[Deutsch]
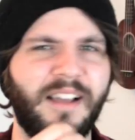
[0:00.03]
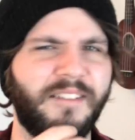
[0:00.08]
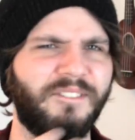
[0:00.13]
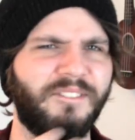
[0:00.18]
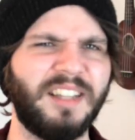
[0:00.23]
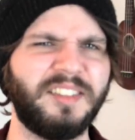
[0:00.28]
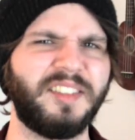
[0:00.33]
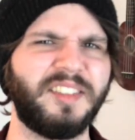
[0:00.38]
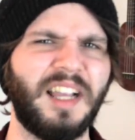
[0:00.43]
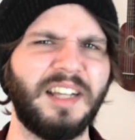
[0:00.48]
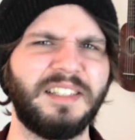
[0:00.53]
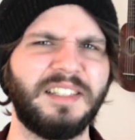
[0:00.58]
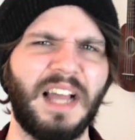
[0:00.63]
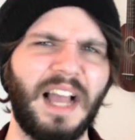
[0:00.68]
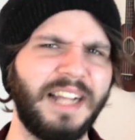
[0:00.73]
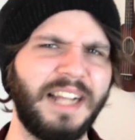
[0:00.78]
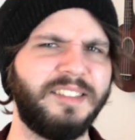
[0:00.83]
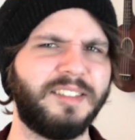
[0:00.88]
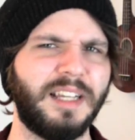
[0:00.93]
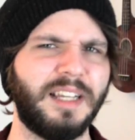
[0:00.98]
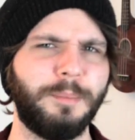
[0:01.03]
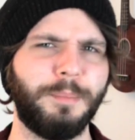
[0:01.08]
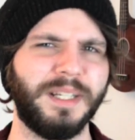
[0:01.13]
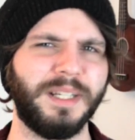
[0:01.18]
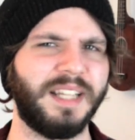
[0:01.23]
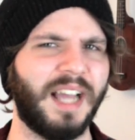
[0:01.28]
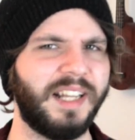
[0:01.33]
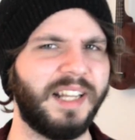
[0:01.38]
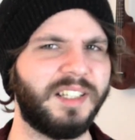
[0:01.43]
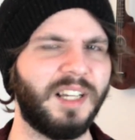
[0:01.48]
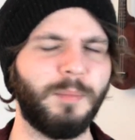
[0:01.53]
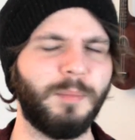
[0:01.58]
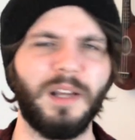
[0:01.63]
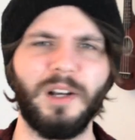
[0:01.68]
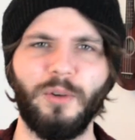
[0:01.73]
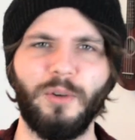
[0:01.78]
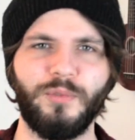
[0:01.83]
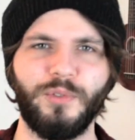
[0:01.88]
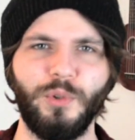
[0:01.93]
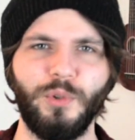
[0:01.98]
Was sagte einst ein bekannter Mann
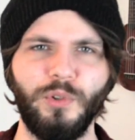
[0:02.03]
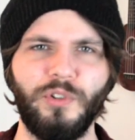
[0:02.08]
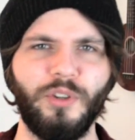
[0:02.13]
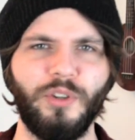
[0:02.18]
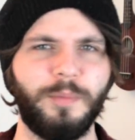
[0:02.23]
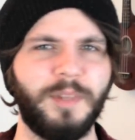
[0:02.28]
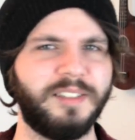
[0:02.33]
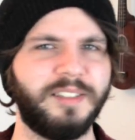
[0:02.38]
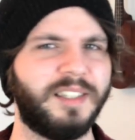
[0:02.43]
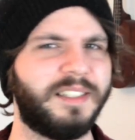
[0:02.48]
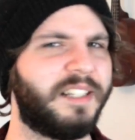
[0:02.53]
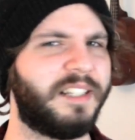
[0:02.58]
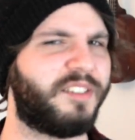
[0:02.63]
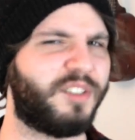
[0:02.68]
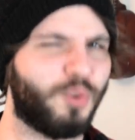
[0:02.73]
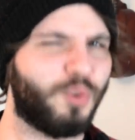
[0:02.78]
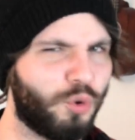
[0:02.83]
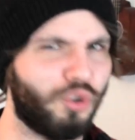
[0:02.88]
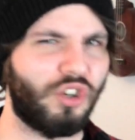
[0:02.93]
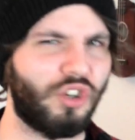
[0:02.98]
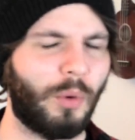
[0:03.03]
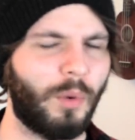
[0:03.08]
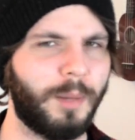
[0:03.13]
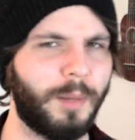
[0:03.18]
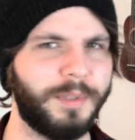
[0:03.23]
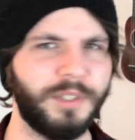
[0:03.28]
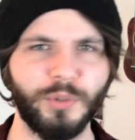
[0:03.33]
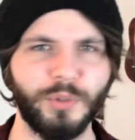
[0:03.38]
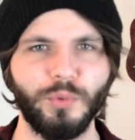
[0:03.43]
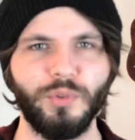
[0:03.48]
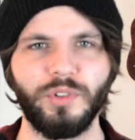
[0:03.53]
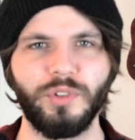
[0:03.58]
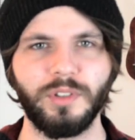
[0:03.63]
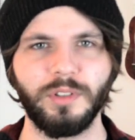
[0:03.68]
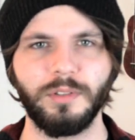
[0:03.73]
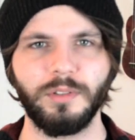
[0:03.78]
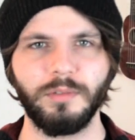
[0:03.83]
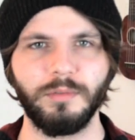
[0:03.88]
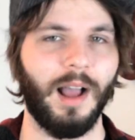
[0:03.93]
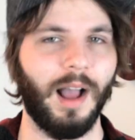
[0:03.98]
auf YouTube, der seine Zuschauer
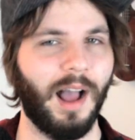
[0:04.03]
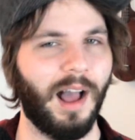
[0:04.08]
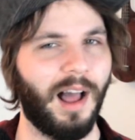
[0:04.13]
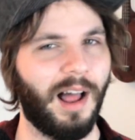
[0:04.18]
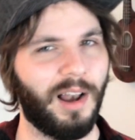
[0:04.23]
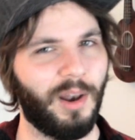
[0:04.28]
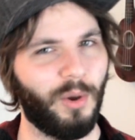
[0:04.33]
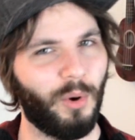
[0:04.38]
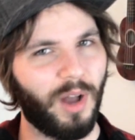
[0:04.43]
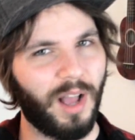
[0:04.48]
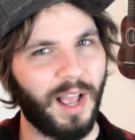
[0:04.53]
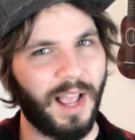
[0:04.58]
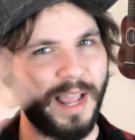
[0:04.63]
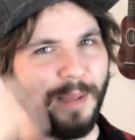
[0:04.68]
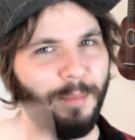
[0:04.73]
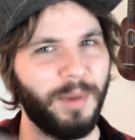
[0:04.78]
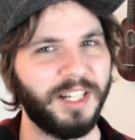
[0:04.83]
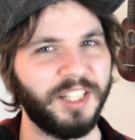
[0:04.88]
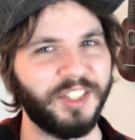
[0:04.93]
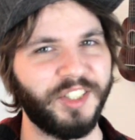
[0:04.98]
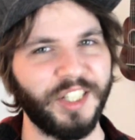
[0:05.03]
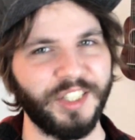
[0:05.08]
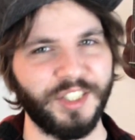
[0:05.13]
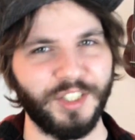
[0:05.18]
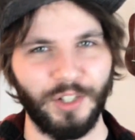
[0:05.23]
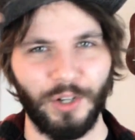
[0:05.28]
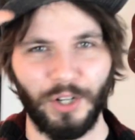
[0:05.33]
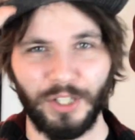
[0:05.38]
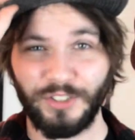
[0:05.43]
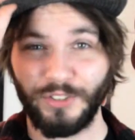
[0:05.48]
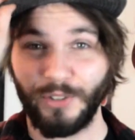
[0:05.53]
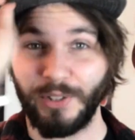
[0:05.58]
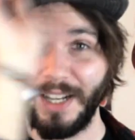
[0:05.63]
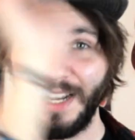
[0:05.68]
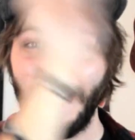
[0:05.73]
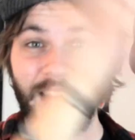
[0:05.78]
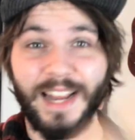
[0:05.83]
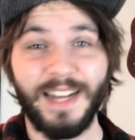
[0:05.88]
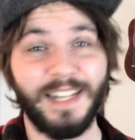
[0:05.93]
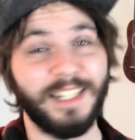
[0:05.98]
begrüßte? Hallo, hey meine sexy Lords und
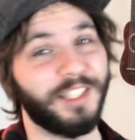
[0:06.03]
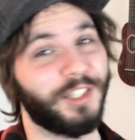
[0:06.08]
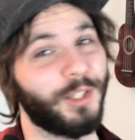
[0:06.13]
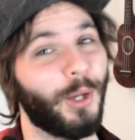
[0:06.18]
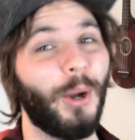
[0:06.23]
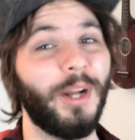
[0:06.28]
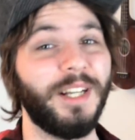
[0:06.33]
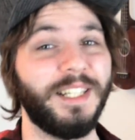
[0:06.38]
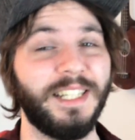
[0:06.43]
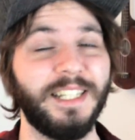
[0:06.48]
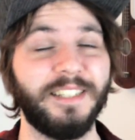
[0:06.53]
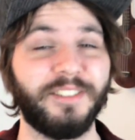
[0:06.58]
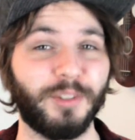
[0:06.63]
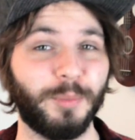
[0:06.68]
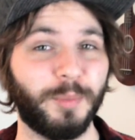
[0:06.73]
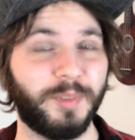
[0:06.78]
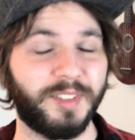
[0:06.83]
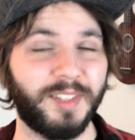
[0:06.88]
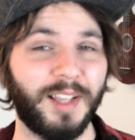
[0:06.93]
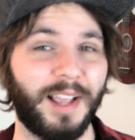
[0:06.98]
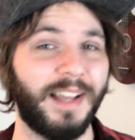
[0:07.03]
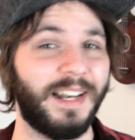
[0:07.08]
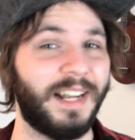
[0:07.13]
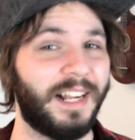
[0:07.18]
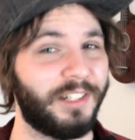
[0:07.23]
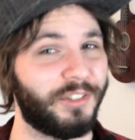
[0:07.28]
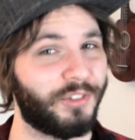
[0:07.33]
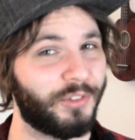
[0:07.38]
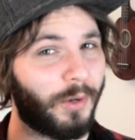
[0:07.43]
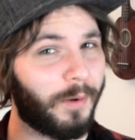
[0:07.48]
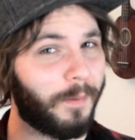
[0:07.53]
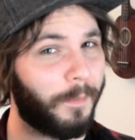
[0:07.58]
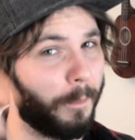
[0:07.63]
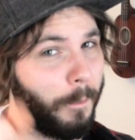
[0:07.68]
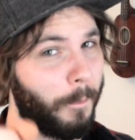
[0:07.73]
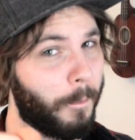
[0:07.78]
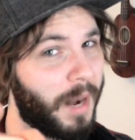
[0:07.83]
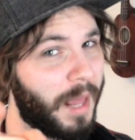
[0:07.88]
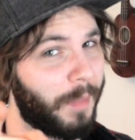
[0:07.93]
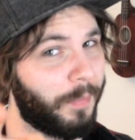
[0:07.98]
Ladies, heute geht's um Zeit, also
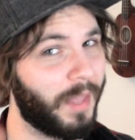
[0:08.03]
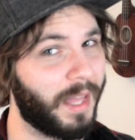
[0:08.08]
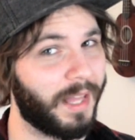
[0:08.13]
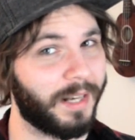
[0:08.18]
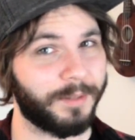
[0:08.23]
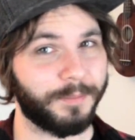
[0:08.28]
bleibt dran.